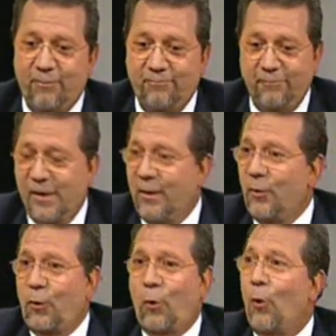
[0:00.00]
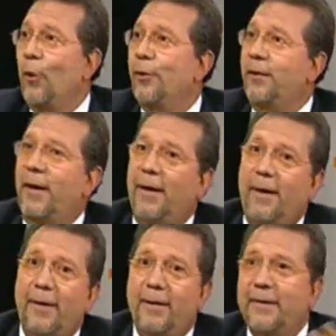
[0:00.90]
Tanta diversidad.
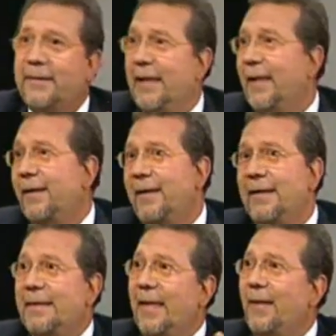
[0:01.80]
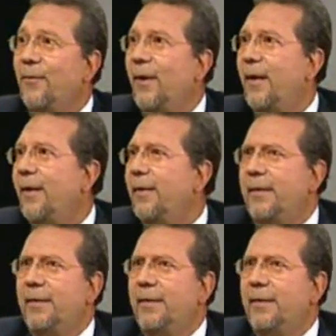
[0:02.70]
Costa, sierra, selva